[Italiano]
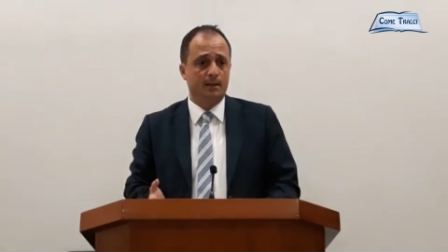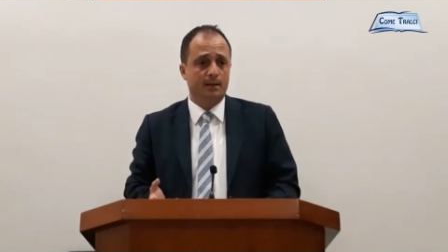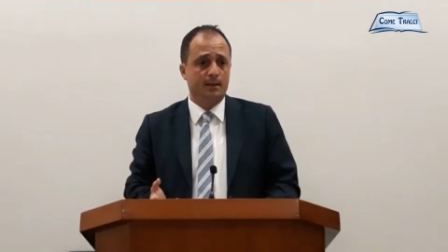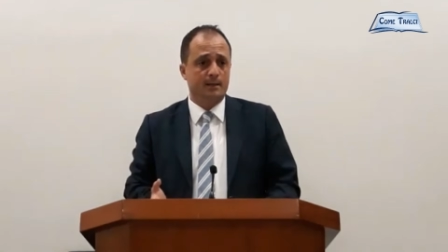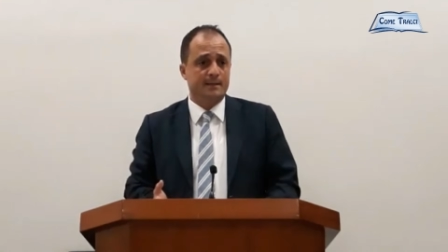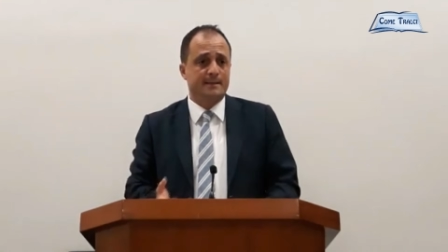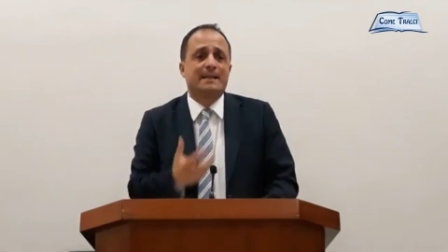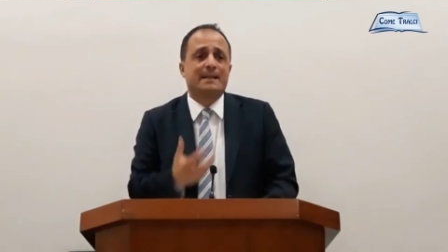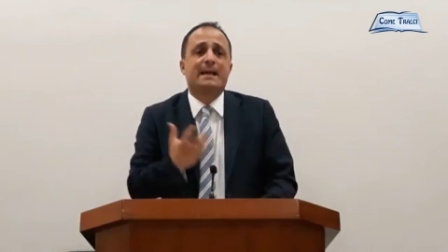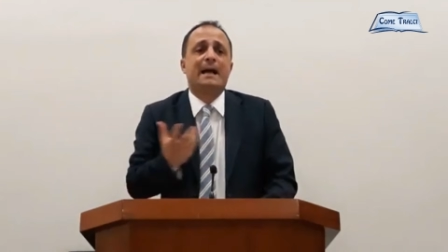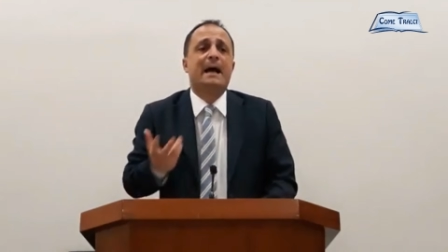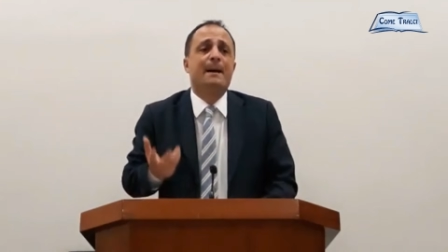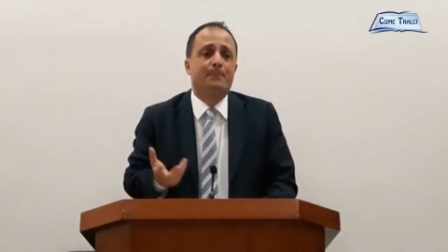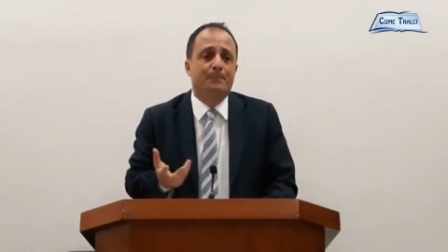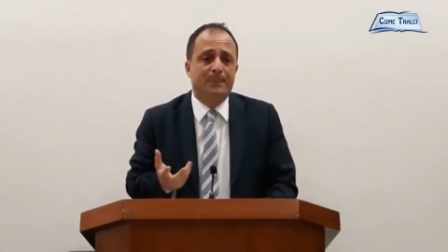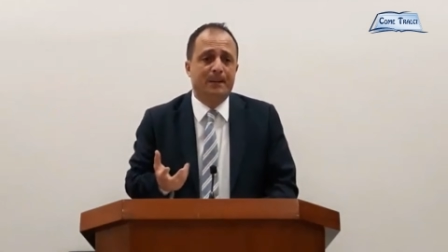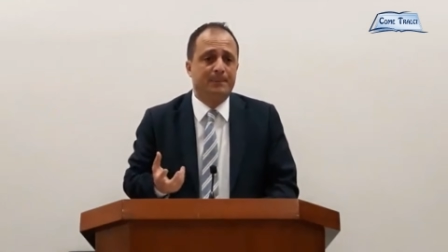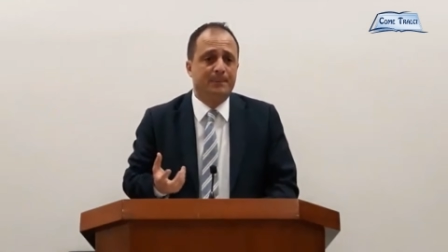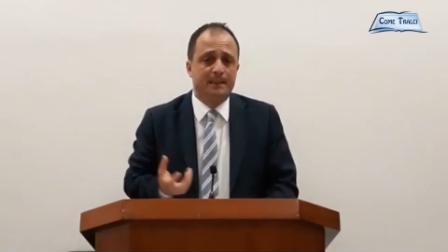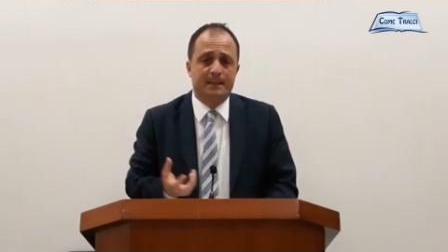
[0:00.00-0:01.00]

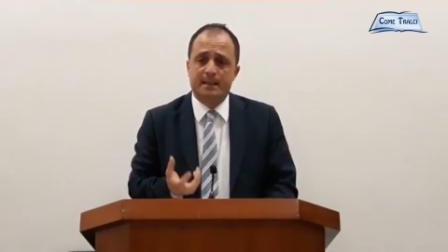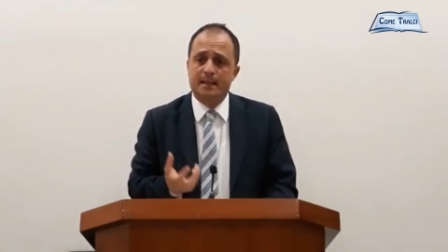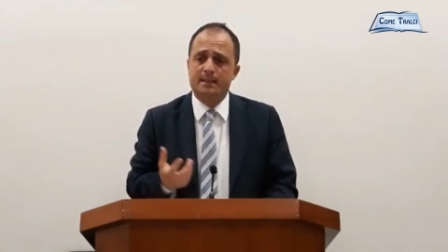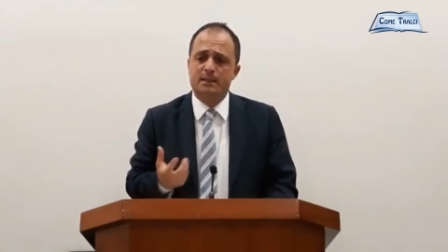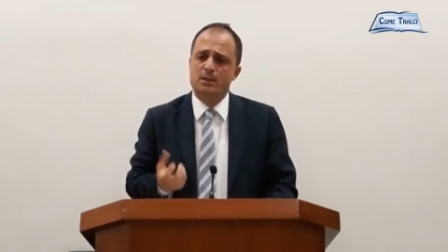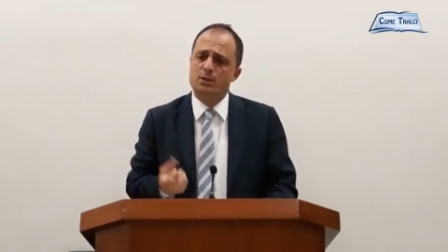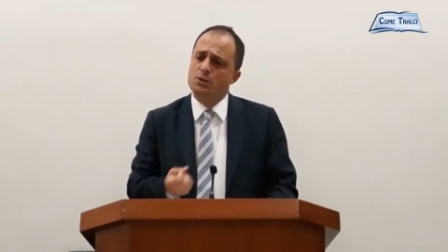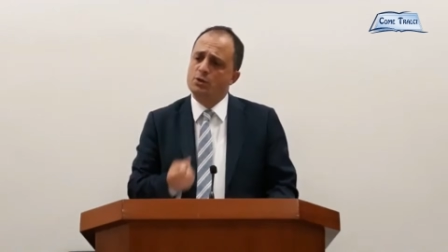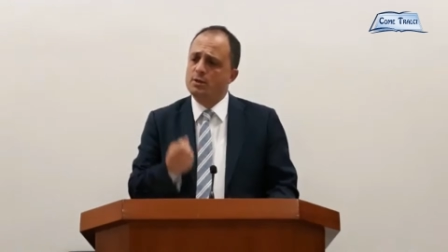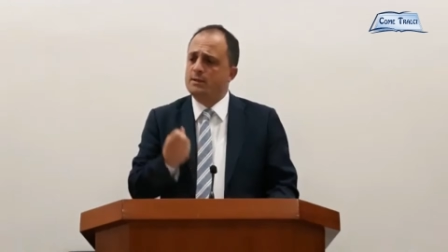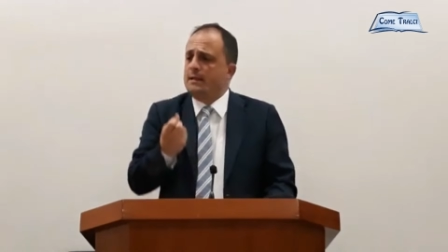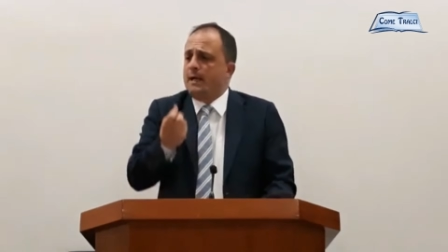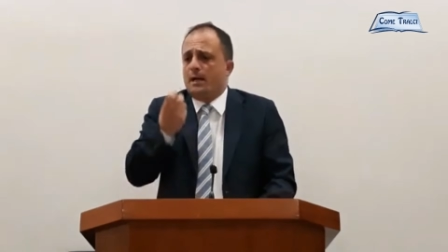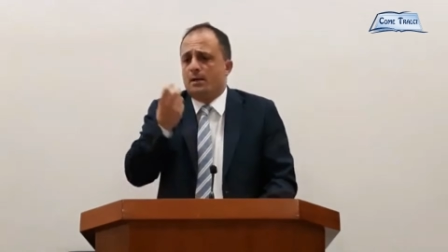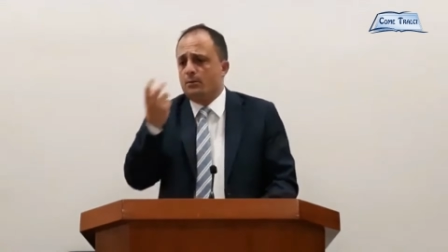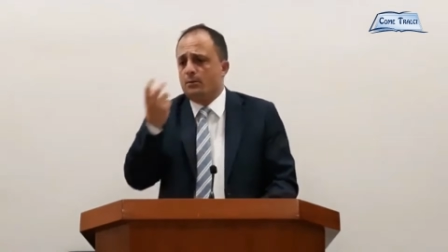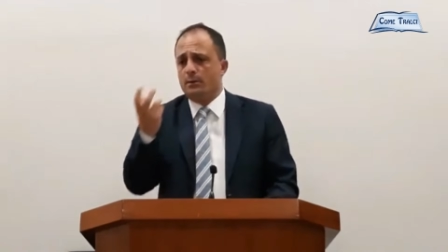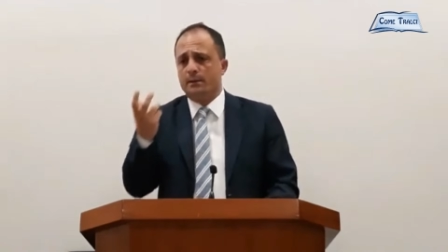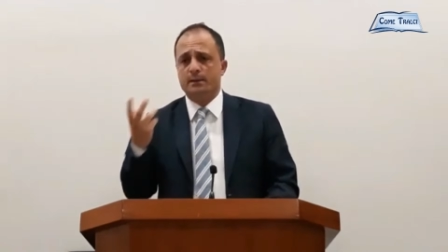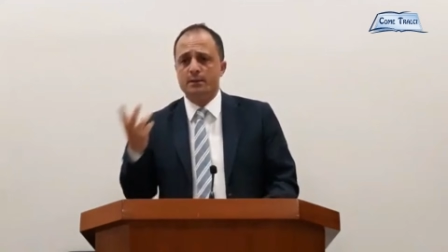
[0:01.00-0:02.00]
scappa perché dici
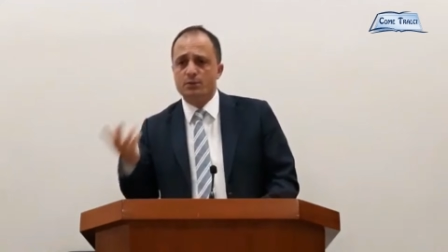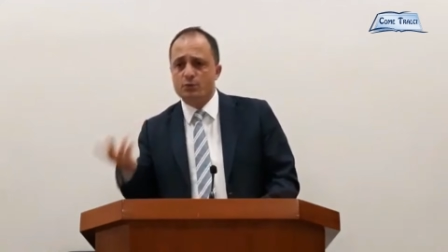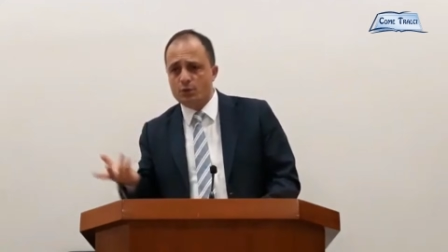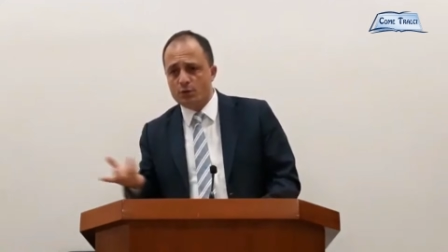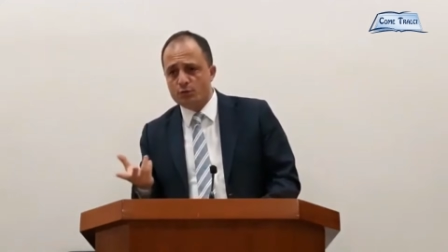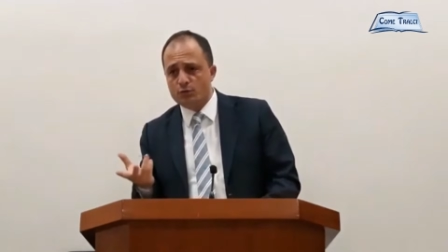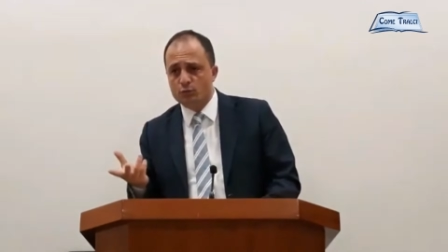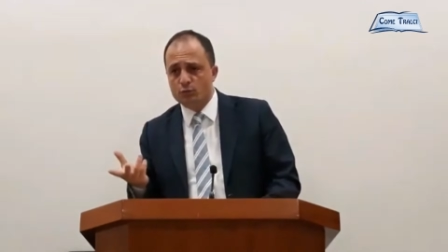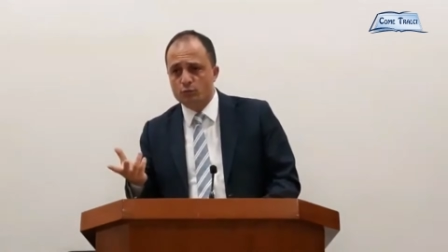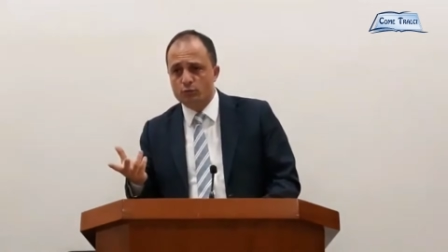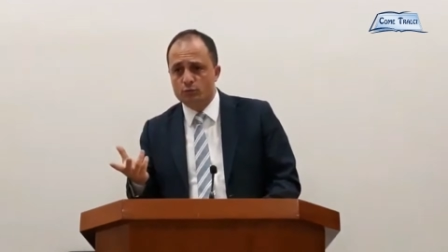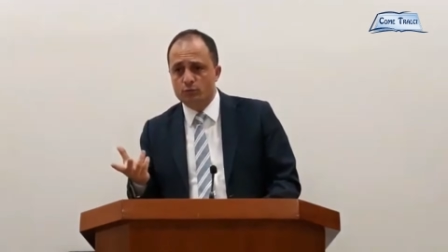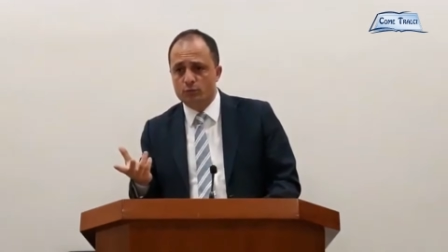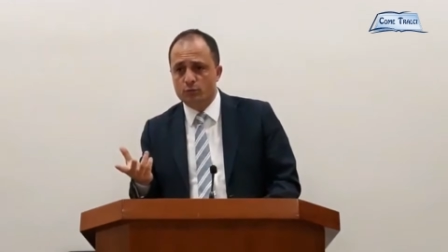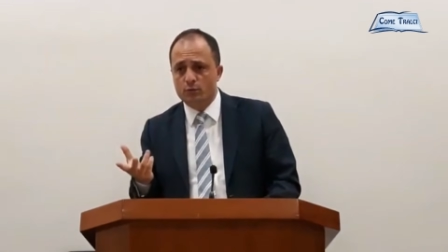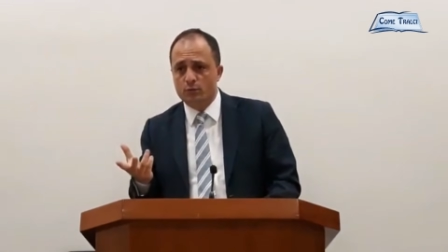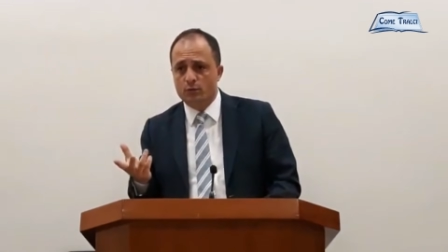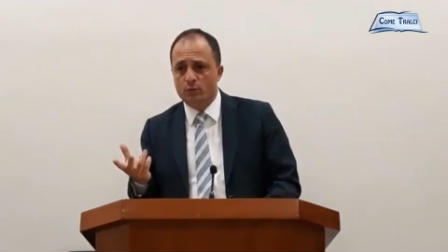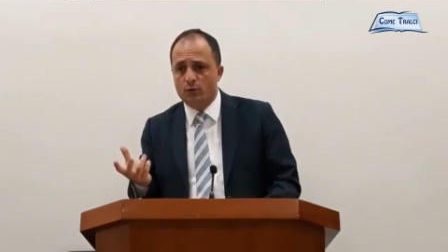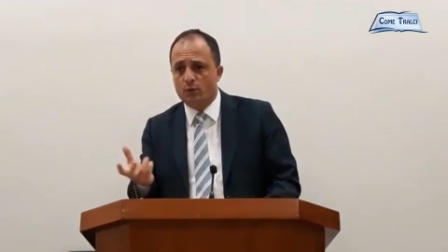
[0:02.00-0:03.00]
sangue di Gesù
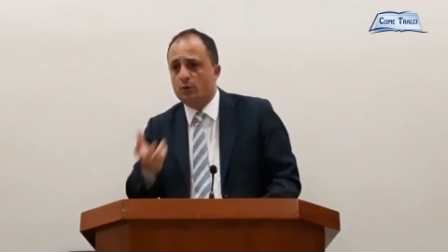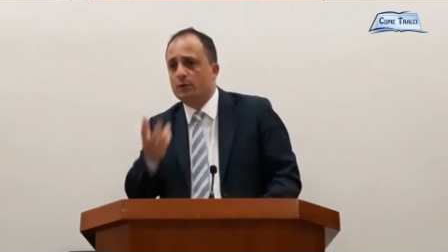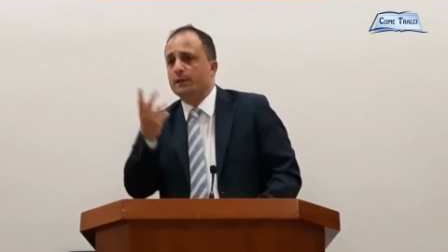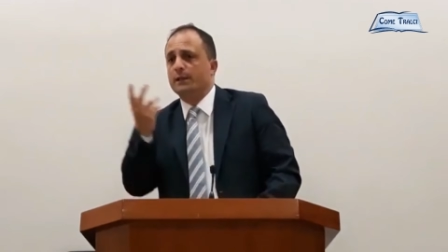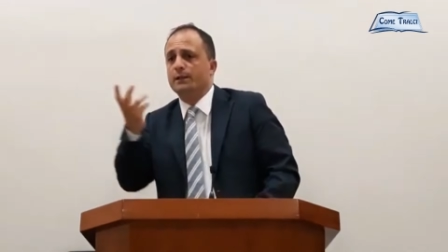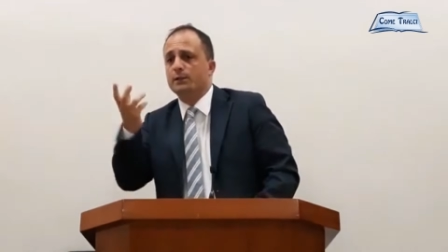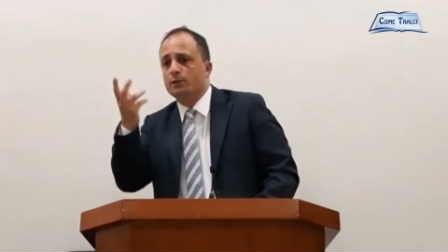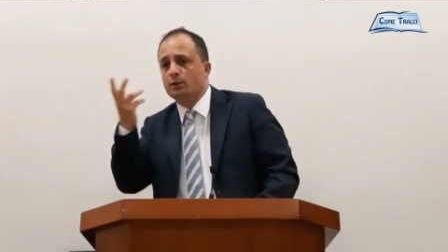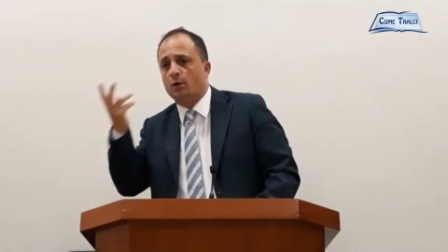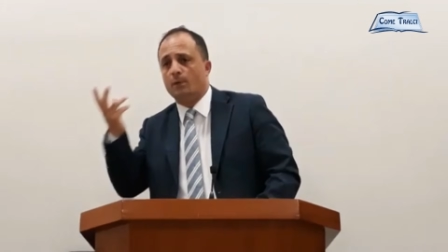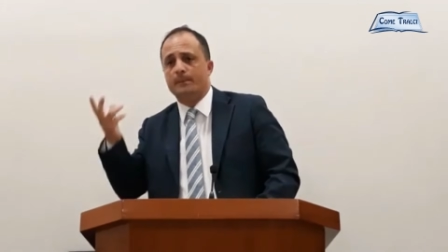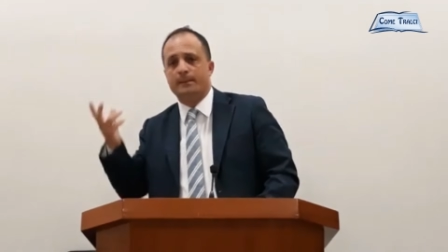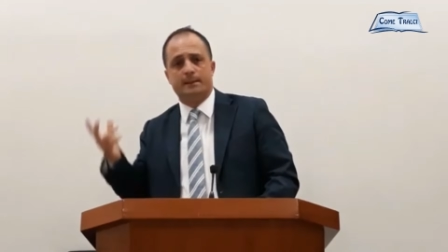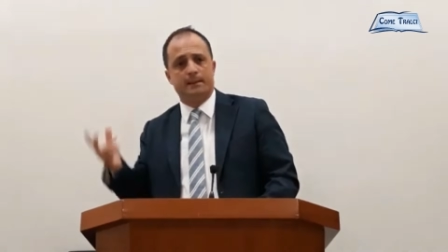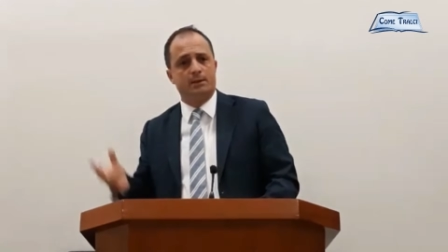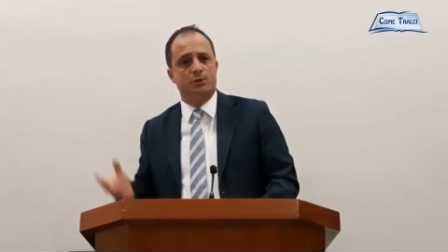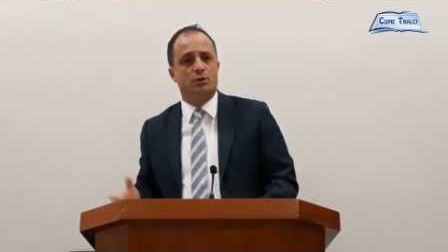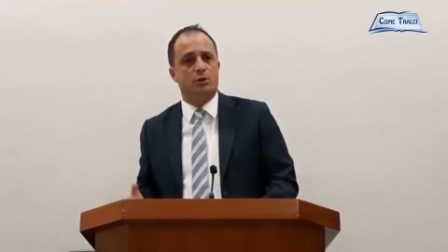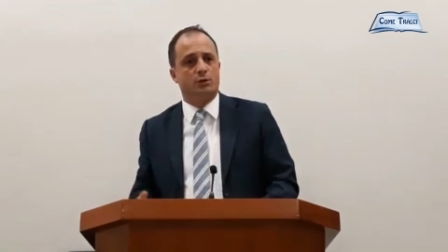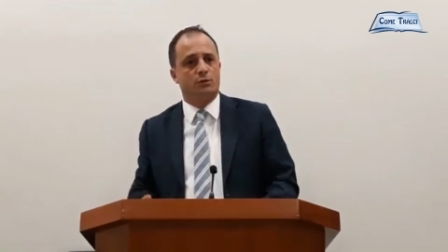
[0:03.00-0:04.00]
o nel nome
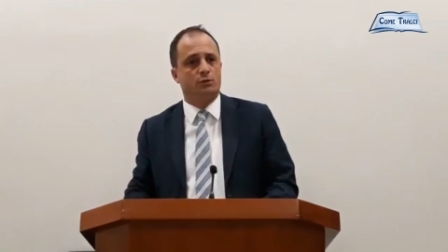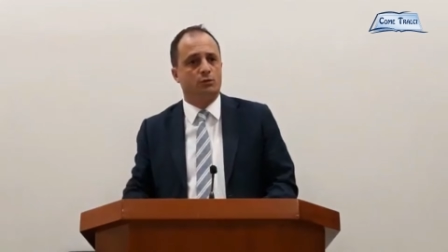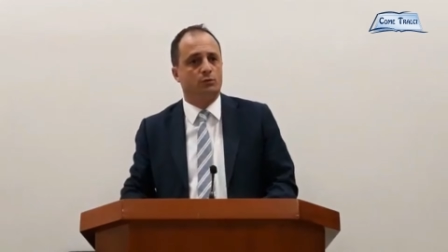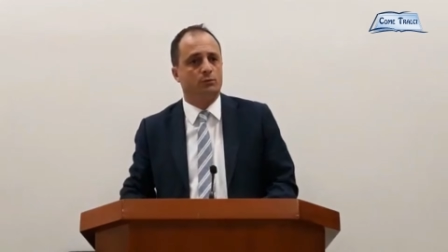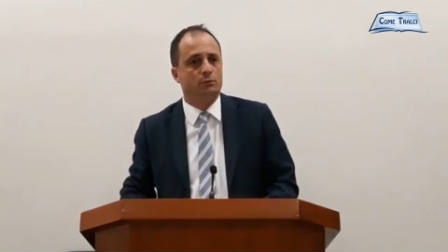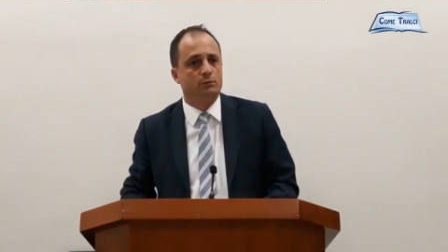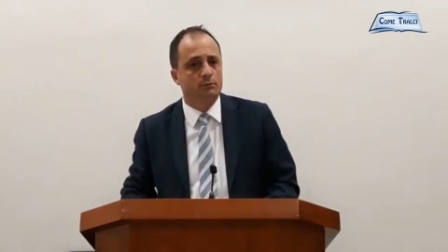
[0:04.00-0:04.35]
di Gesù.